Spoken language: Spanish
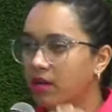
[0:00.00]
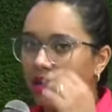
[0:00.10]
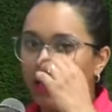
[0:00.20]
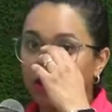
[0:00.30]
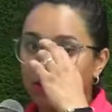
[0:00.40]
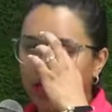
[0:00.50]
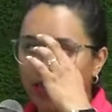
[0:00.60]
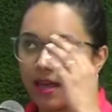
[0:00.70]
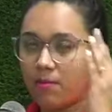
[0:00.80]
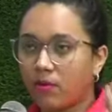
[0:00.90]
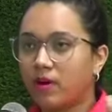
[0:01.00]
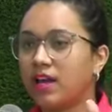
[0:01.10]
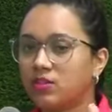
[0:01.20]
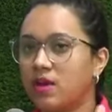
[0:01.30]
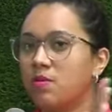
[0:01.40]
Entonces, por
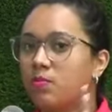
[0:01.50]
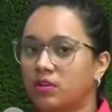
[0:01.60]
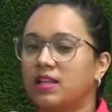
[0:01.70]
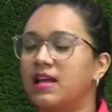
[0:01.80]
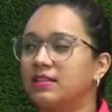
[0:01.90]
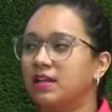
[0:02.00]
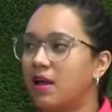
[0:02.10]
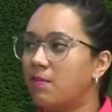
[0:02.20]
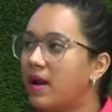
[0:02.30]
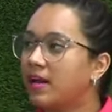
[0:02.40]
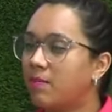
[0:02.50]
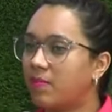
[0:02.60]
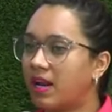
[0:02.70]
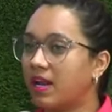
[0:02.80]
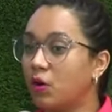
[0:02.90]
eso es importante la marca,
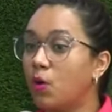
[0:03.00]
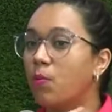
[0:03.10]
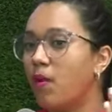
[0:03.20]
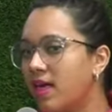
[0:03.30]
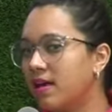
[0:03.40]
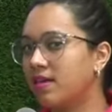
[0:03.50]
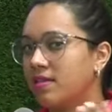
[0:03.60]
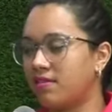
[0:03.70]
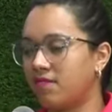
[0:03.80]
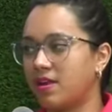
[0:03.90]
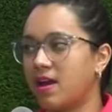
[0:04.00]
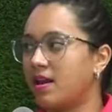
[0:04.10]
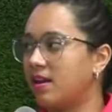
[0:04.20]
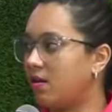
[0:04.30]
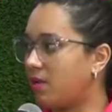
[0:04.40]
para que nos puedan identificar
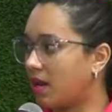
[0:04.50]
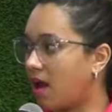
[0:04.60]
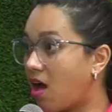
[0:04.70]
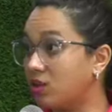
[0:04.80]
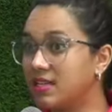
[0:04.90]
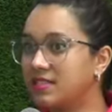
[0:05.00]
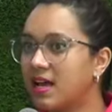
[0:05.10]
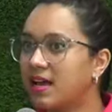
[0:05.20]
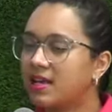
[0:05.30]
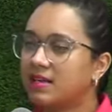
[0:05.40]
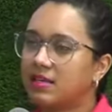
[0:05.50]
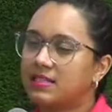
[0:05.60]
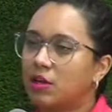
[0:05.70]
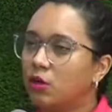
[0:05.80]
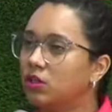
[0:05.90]
en el mercado, ya sea que
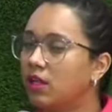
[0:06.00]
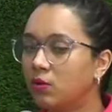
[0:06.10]
quizás no,